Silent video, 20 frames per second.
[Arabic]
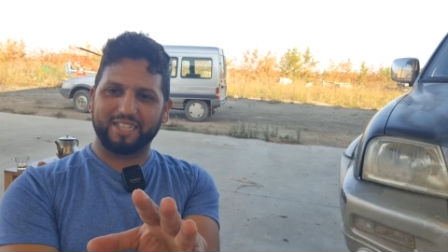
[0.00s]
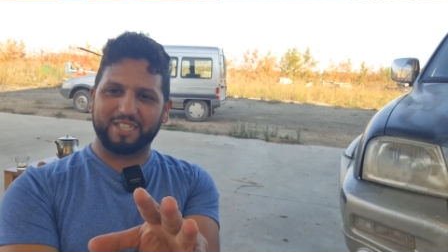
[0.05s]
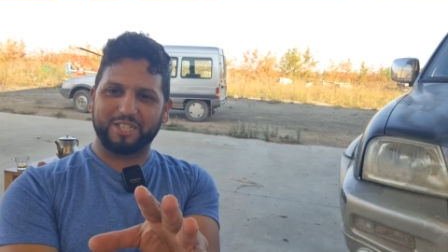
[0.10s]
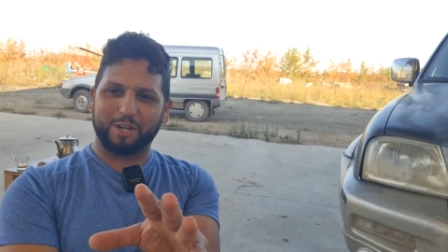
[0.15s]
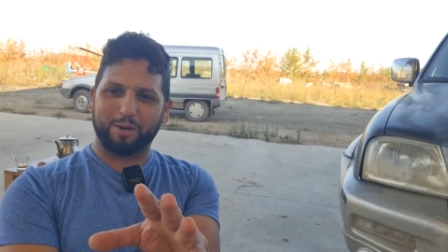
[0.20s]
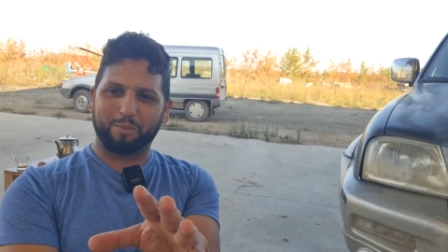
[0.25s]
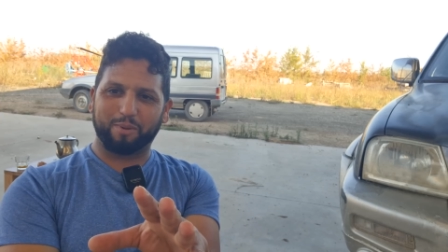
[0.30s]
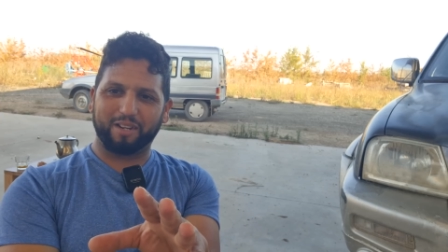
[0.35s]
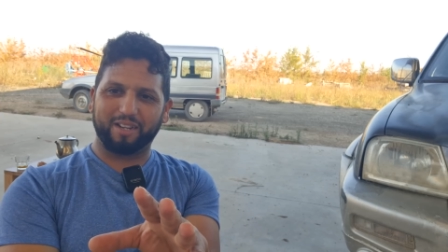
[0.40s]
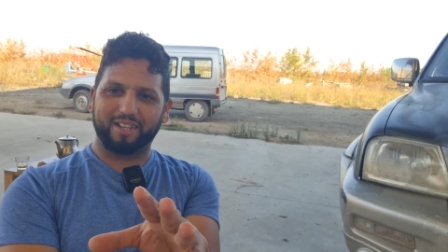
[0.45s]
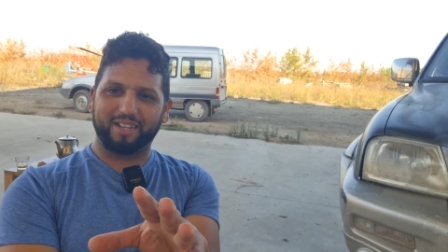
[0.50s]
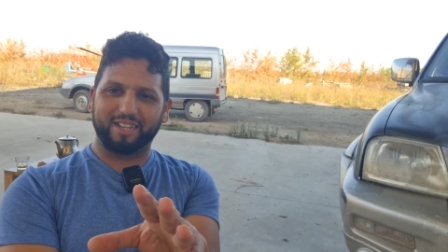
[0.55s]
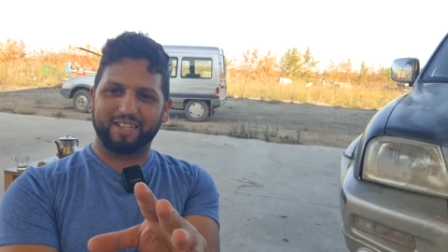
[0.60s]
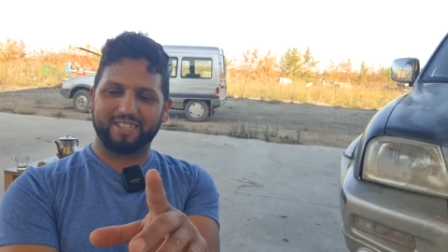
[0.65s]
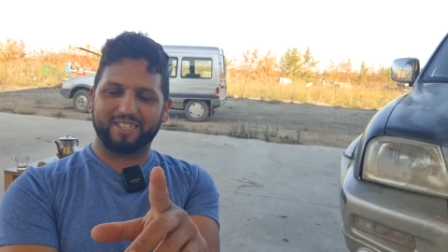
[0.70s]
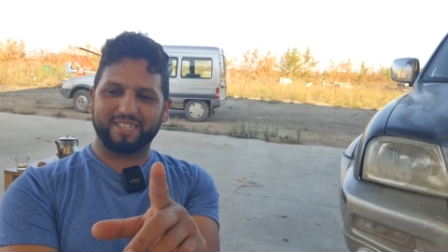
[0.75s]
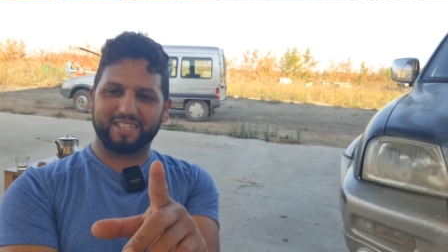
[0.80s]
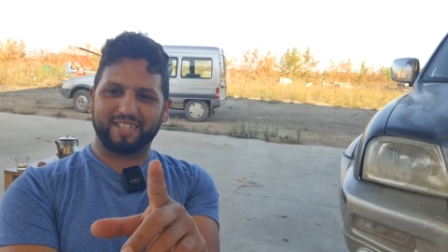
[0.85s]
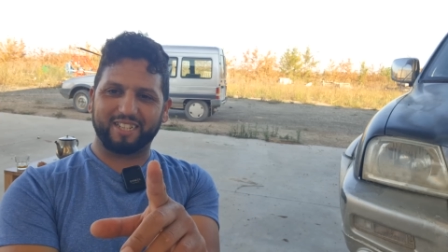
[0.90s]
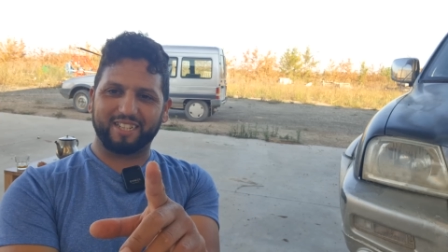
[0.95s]
نجاوب عليها إن
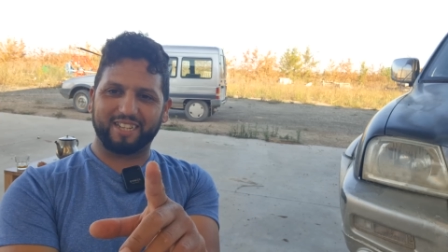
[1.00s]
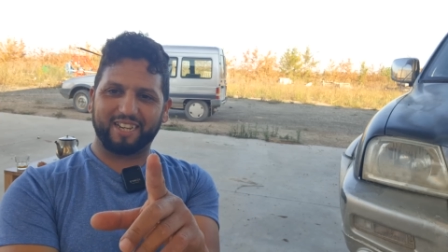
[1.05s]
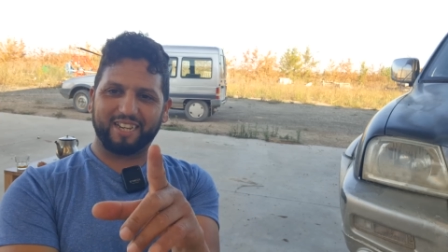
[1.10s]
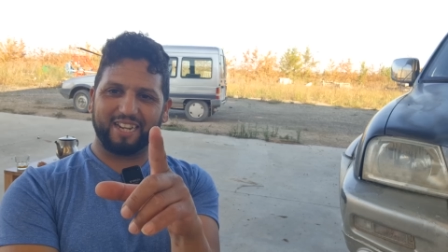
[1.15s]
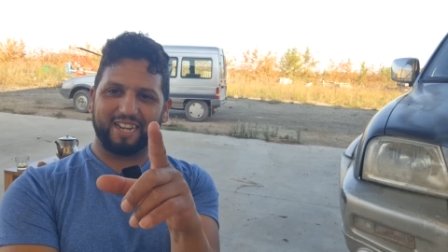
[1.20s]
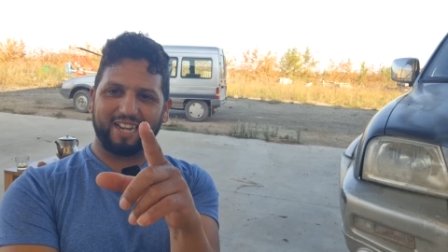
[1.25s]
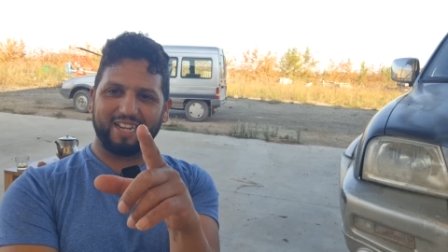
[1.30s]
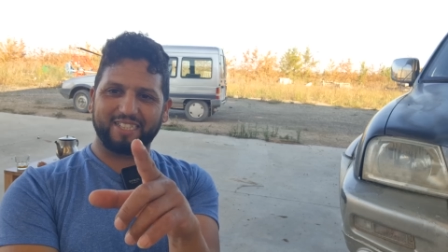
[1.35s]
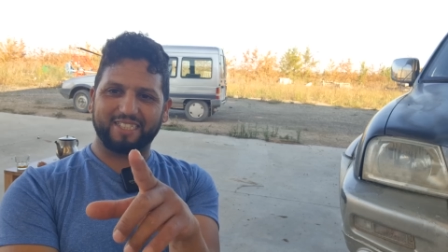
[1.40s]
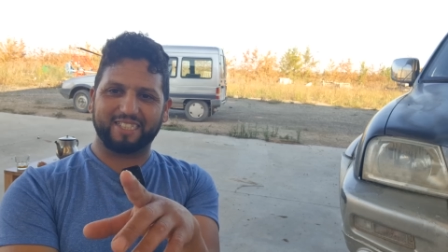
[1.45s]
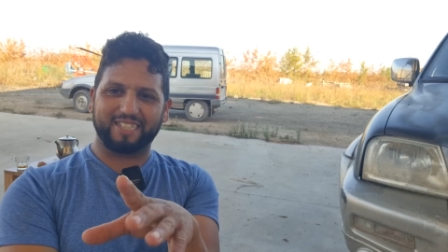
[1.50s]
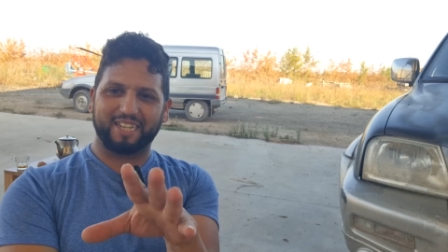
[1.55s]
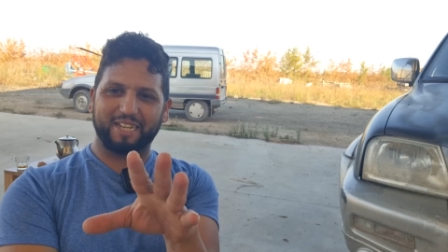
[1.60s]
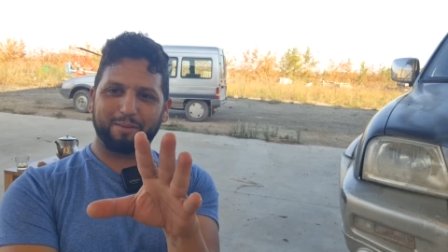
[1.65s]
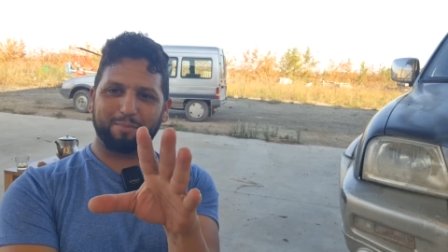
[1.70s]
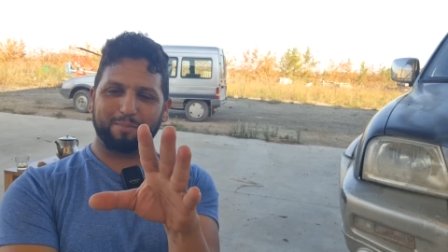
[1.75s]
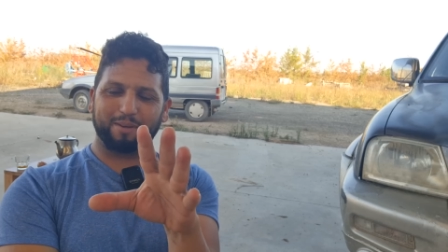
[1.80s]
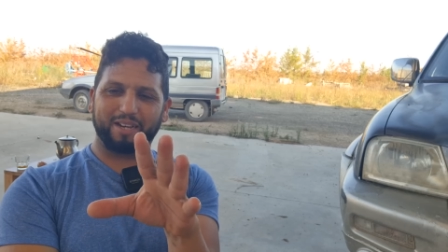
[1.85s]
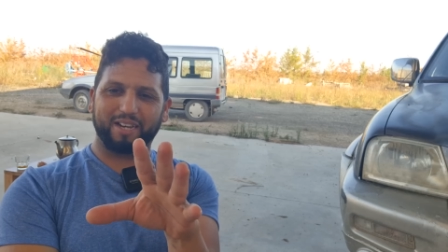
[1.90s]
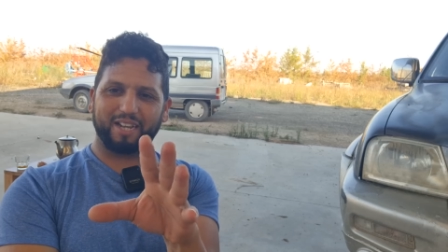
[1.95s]
شاء الله على
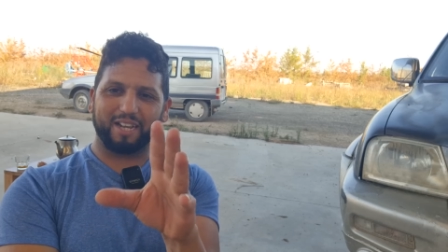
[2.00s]
حساب